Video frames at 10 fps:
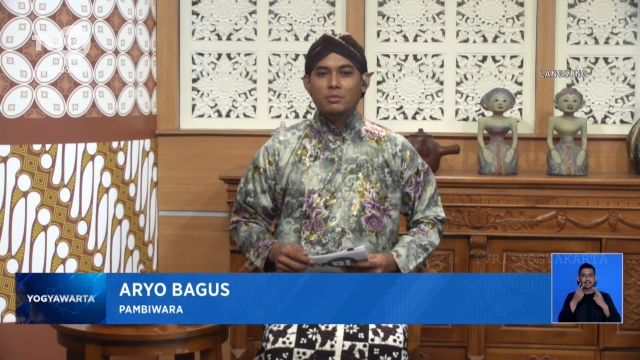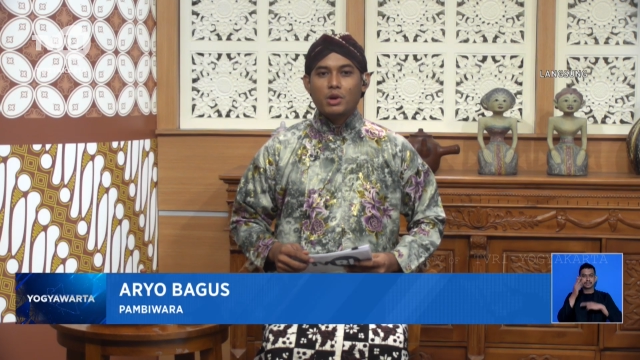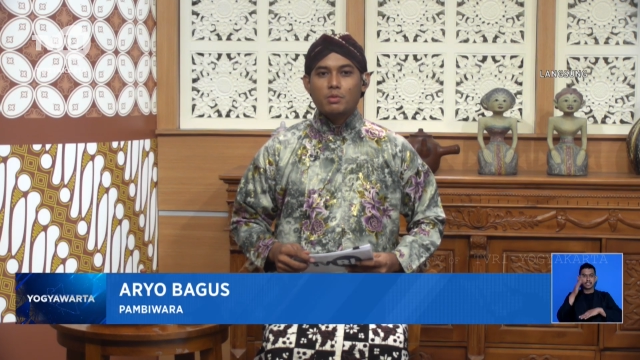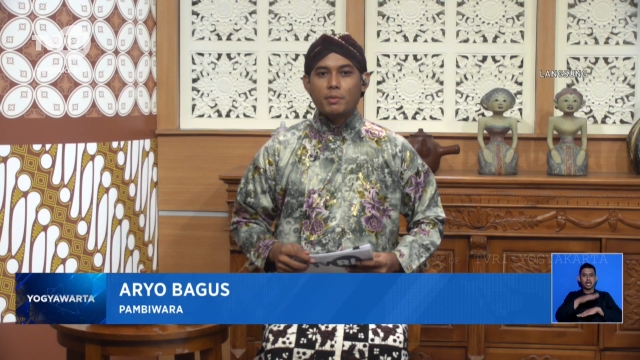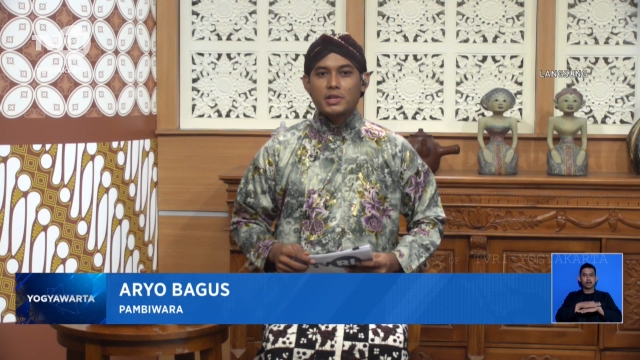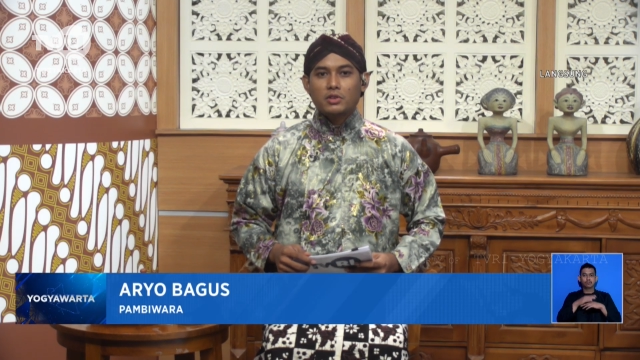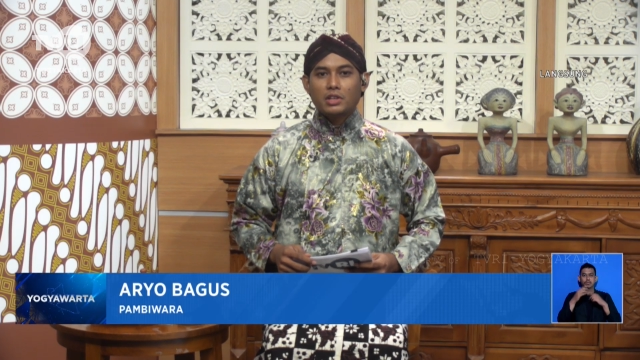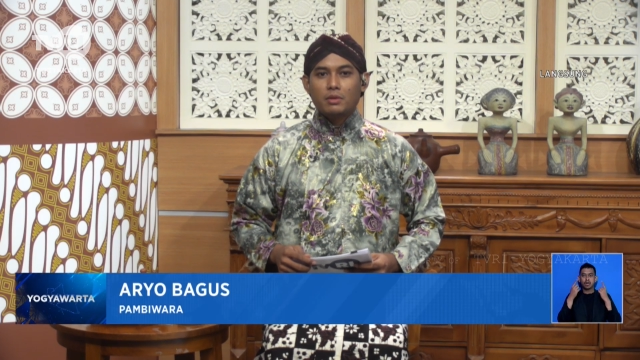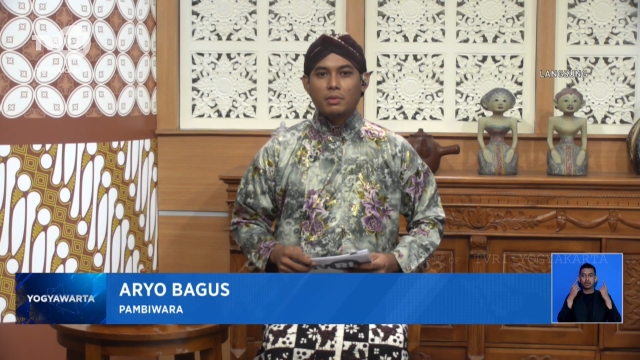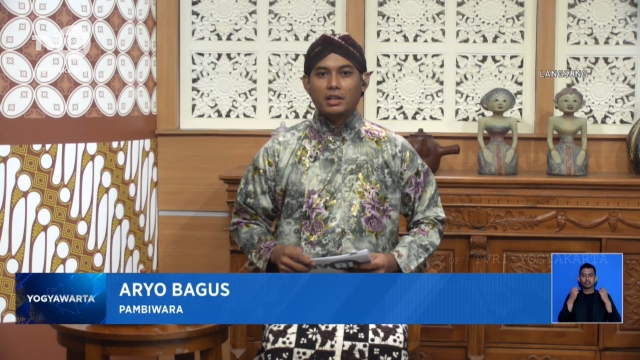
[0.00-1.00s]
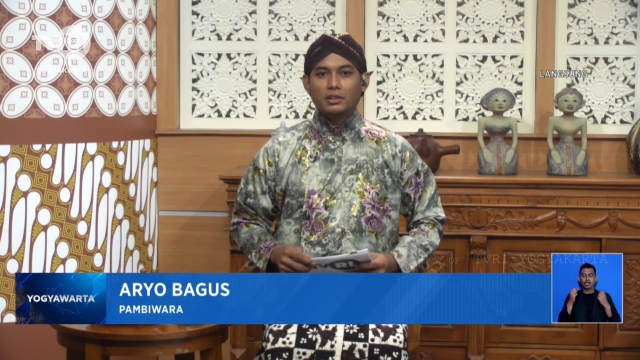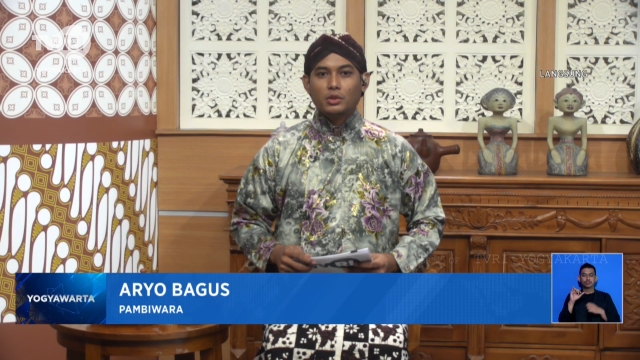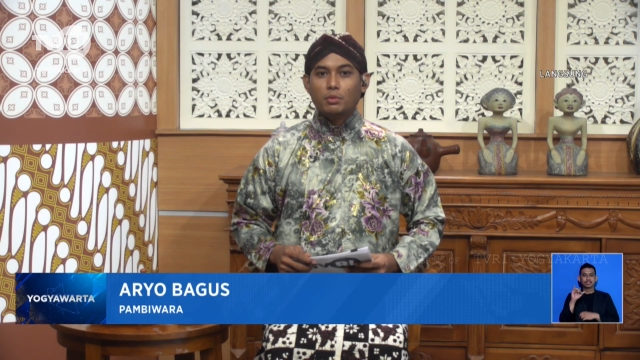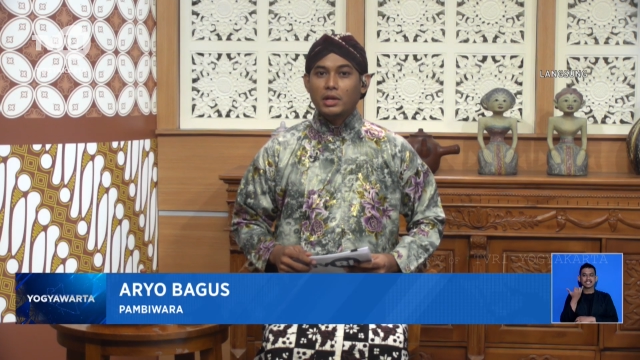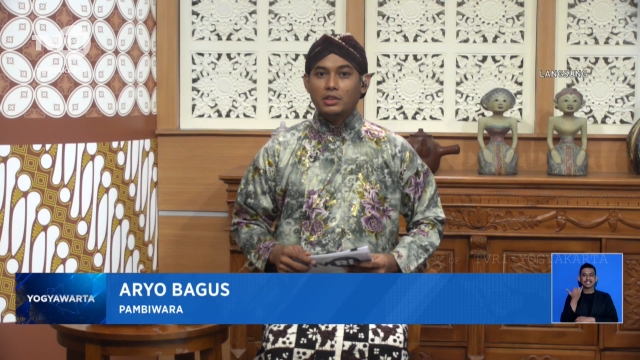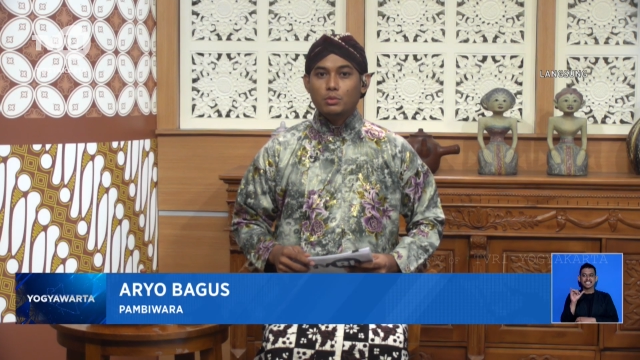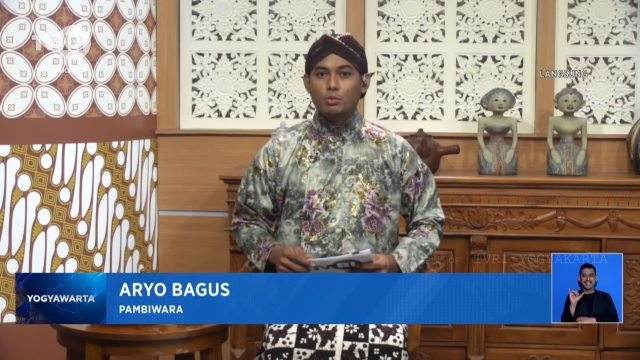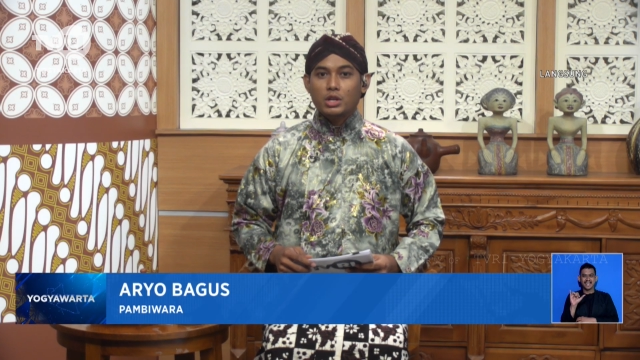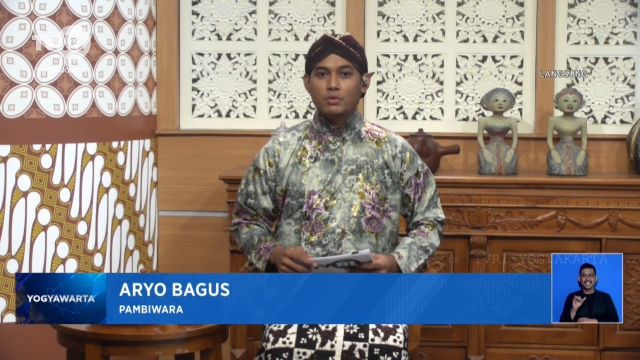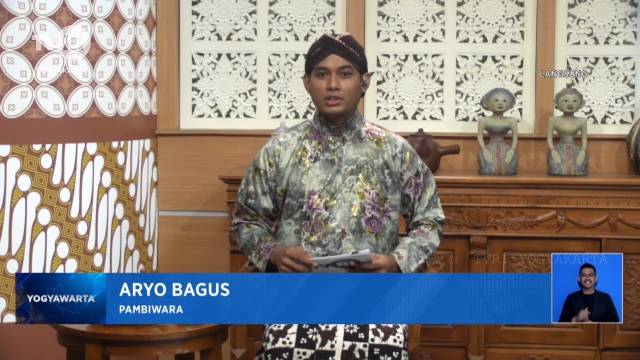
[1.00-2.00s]
Para pemirsa tanaman tomat
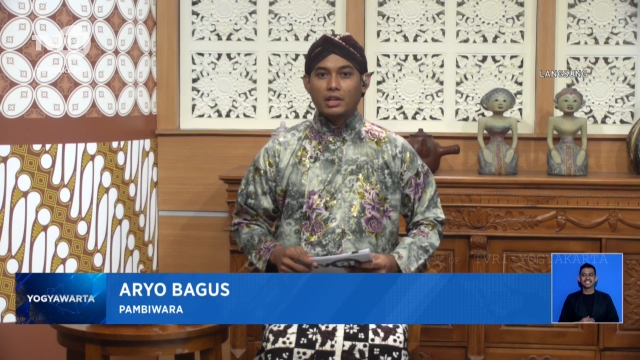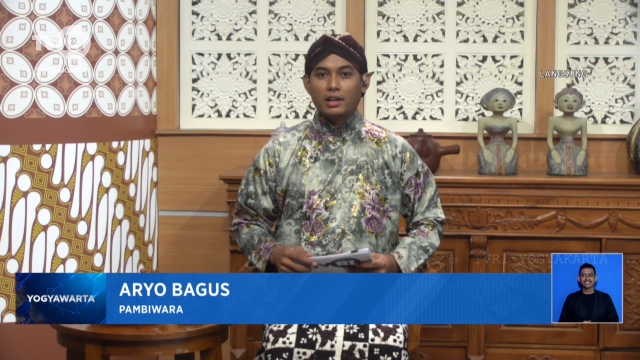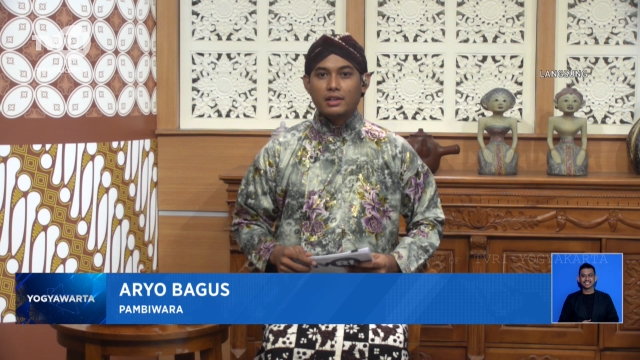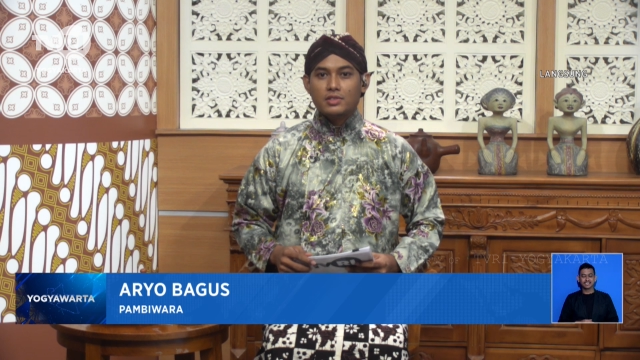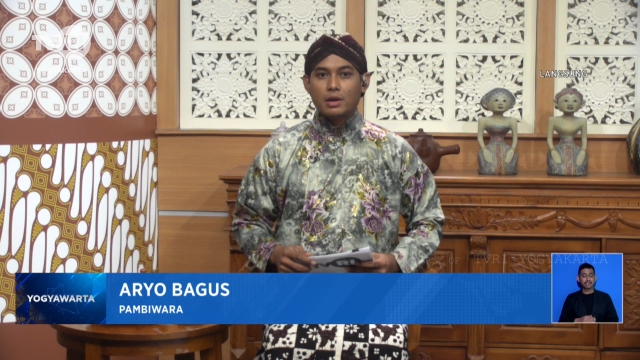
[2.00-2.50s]
dumugi wekdal